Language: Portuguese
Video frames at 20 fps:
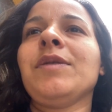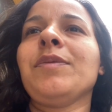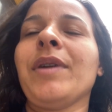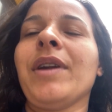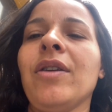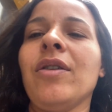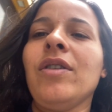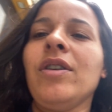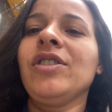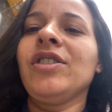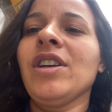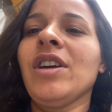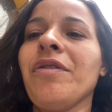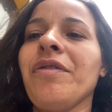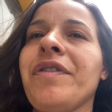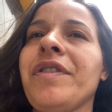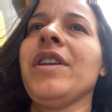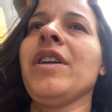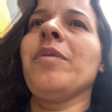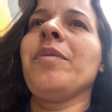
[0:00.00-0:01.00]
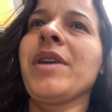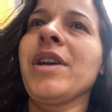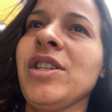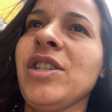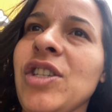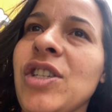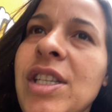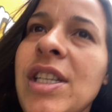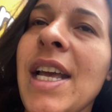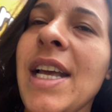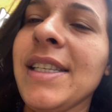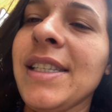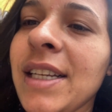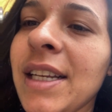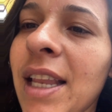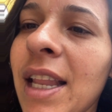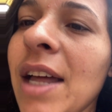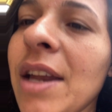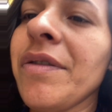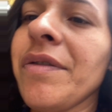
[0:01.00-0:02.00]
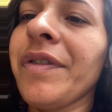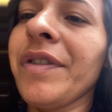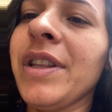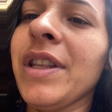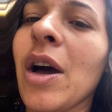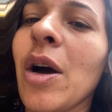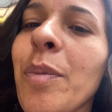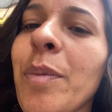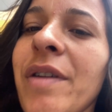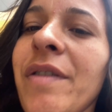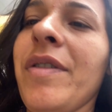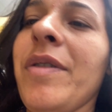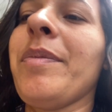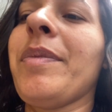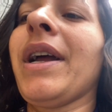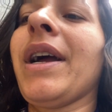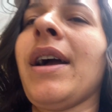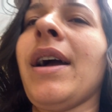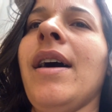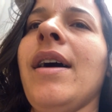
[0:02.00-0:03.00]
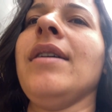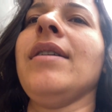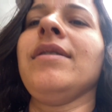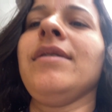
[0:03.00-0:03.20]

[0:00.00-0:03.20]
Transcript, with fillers: para nós já é o final, porque a gente desce lá no final para vir para cá.